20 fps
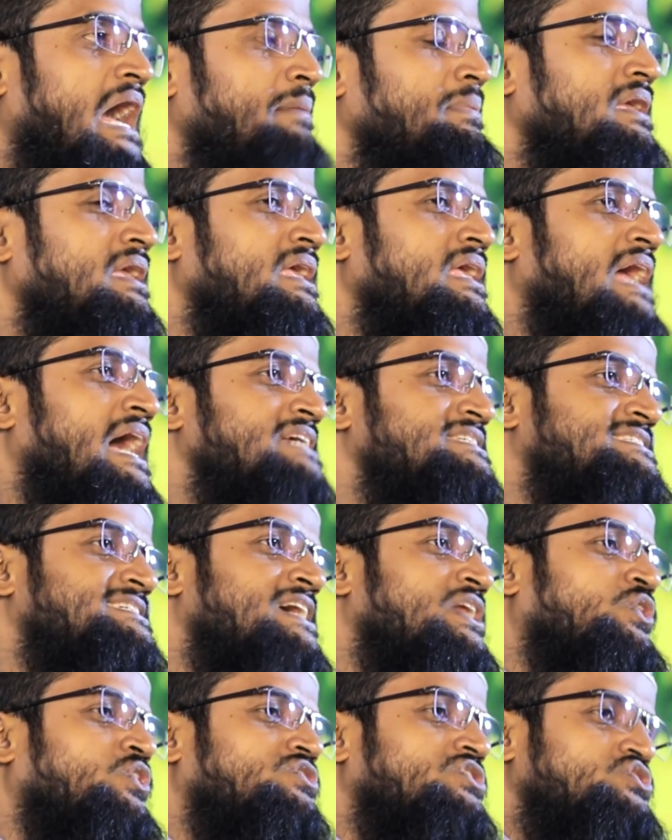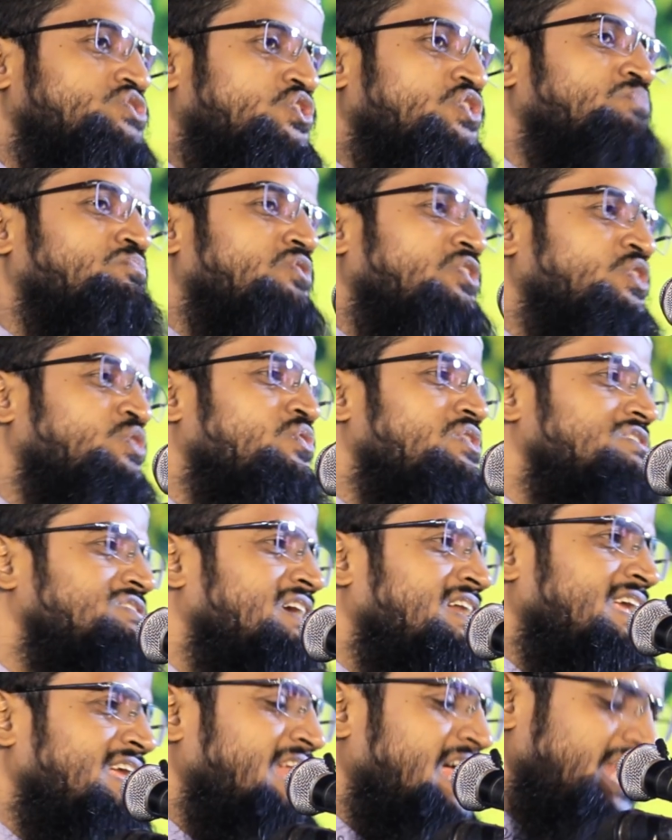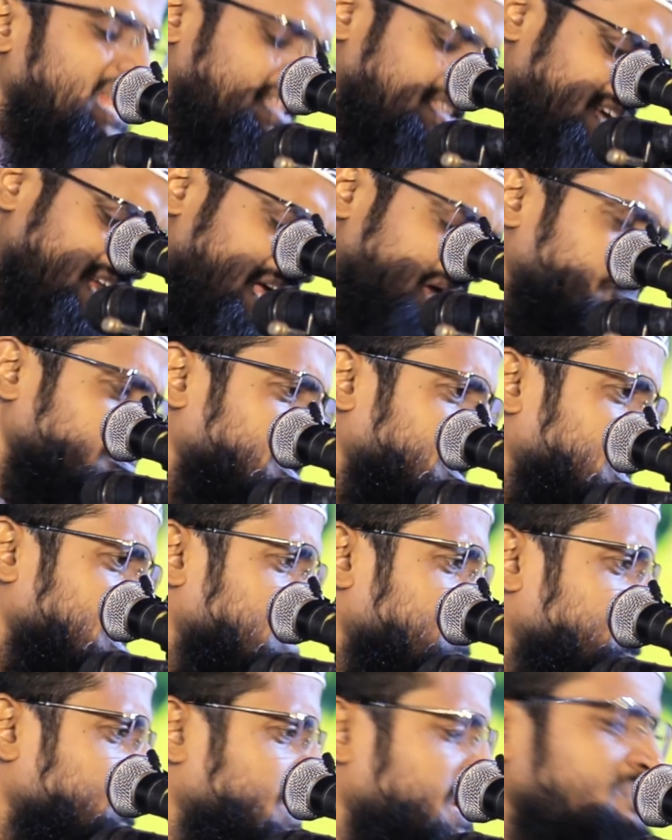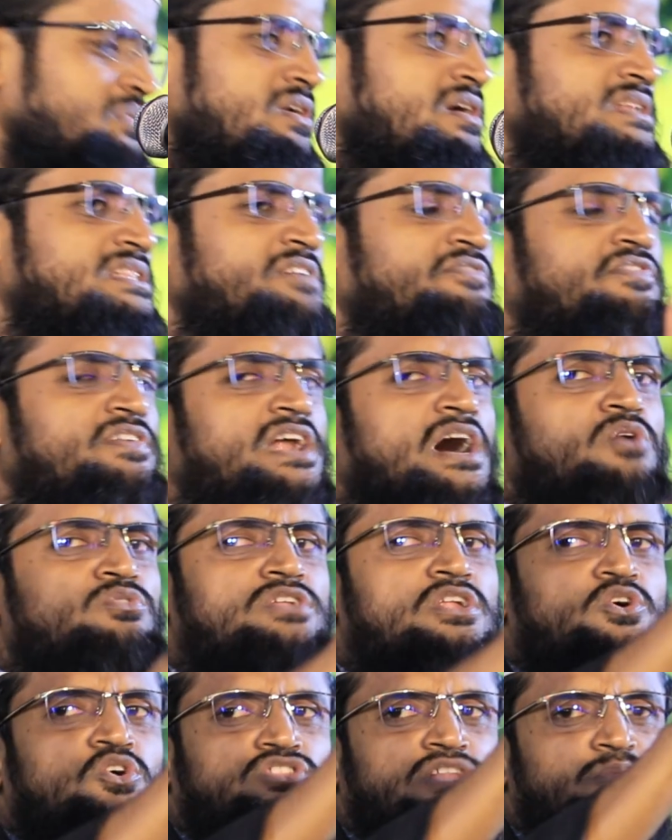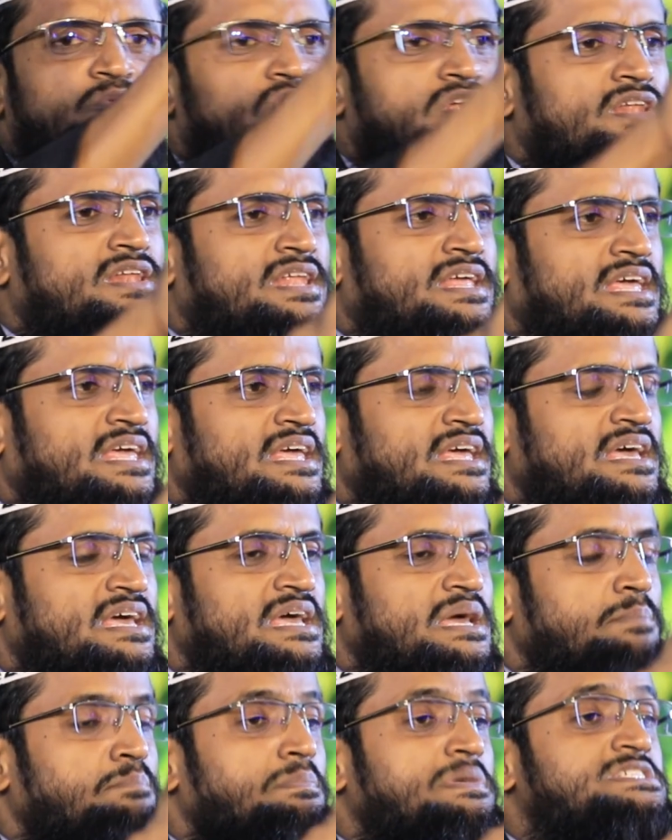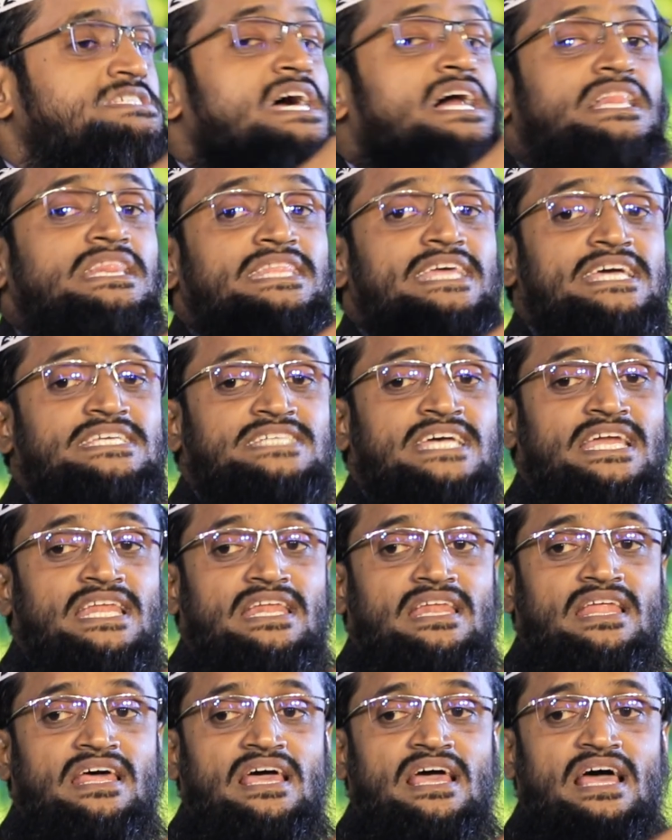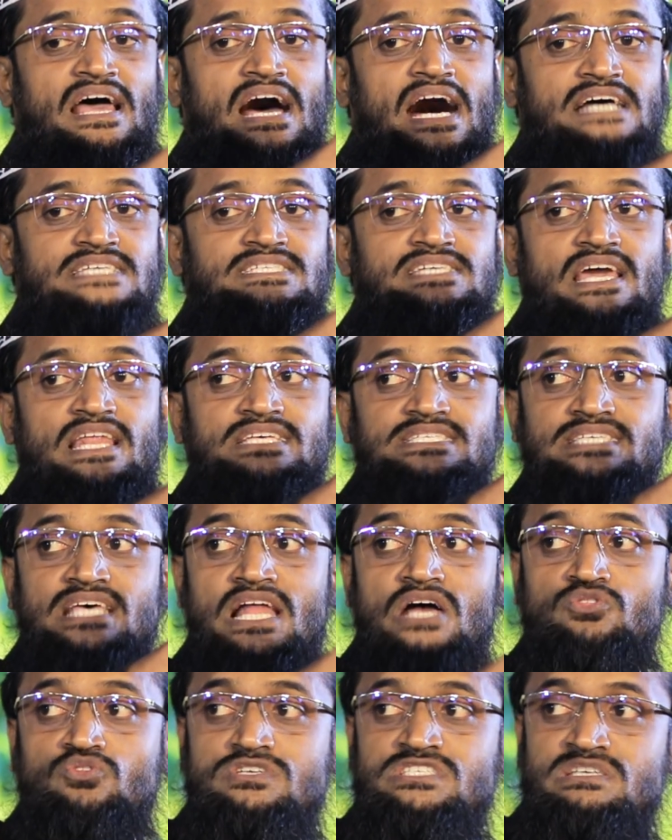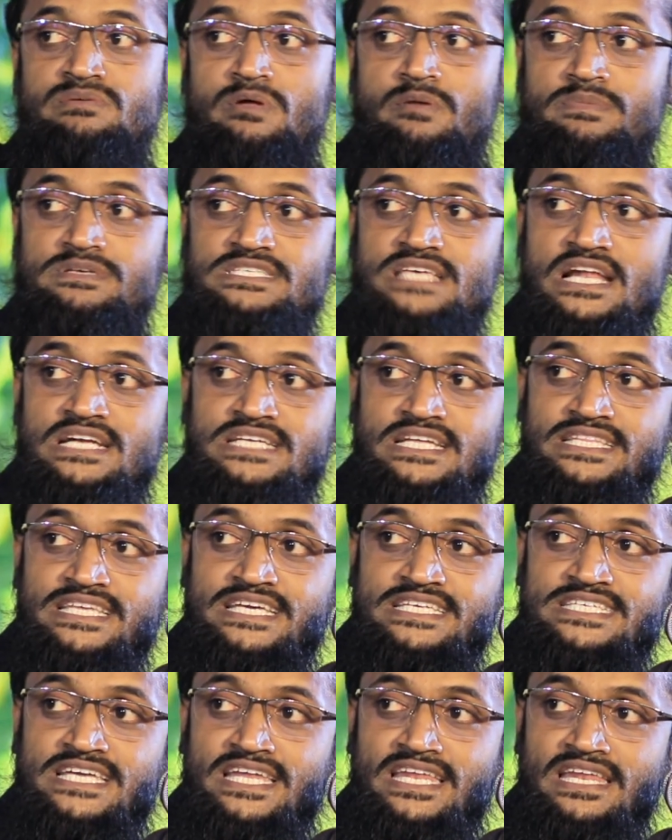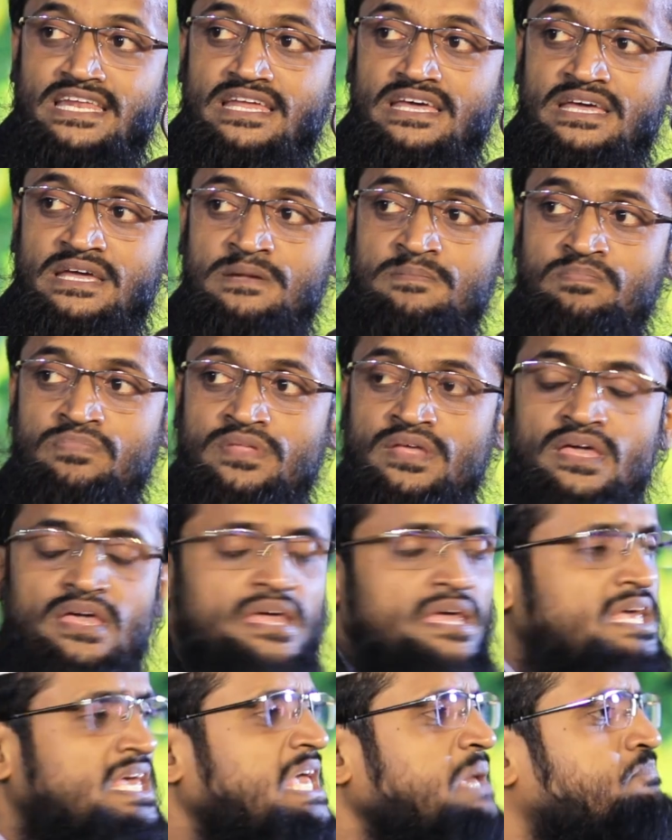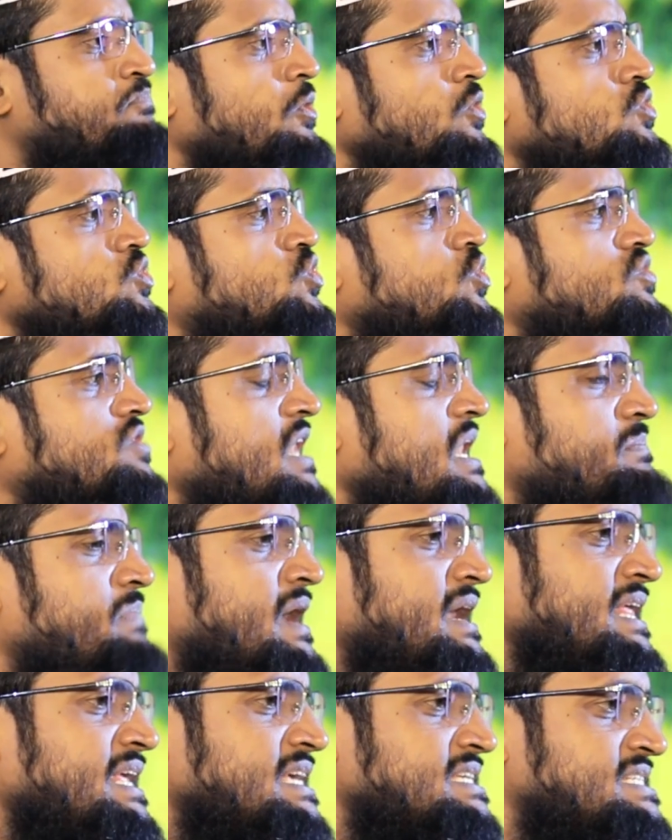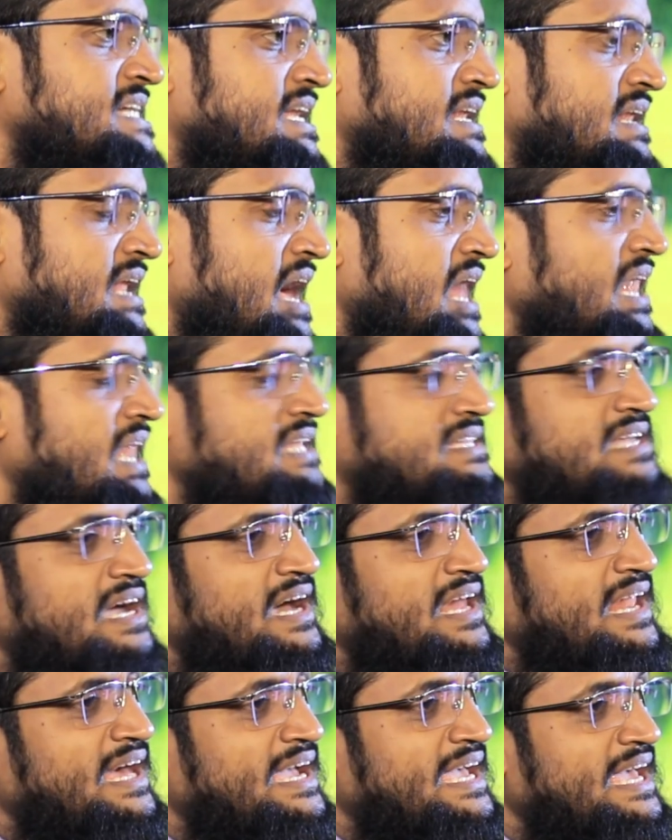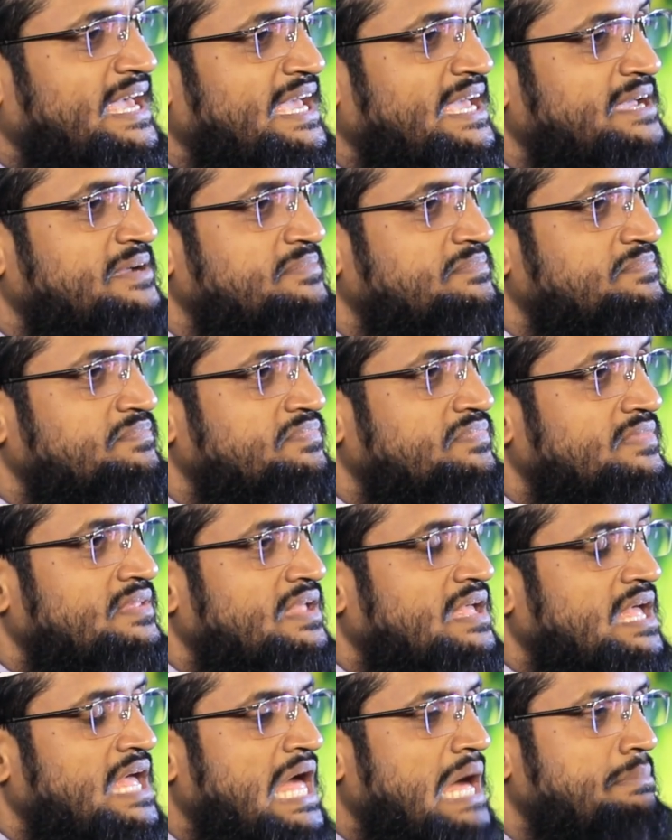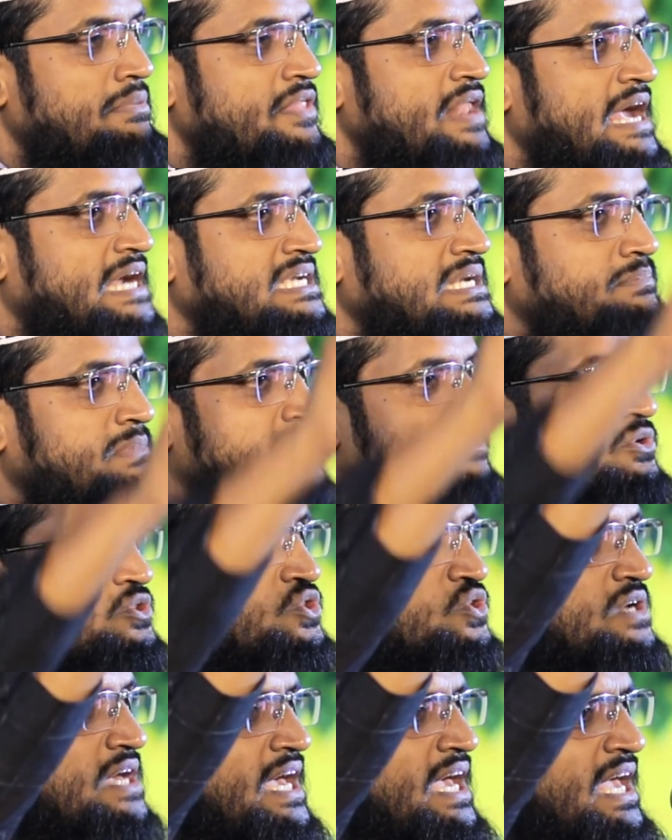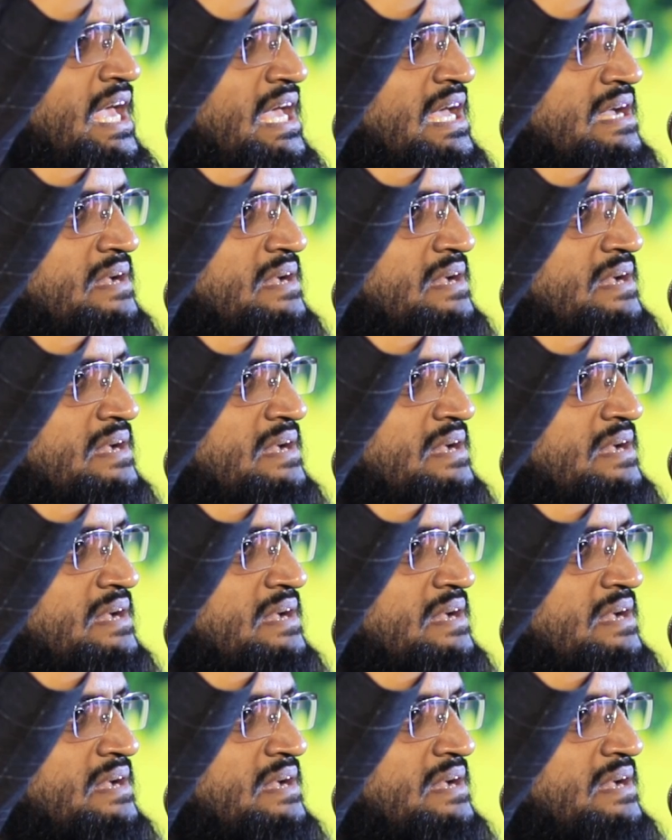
আমি আসিয়ার কথা যখন মনে করি জানেন আল্লাহ তালা এমনি এমরাত ফিরাউনের কথা বলেননি মেসাল দিয়েছেন আসি আলাহ আসলামের মেসালটা দিয়েছেন কি বন্ধু তিনি বানিয়েছেন আল্লাহ তালাকে আমাদের এক নম্বর বন্ধুকে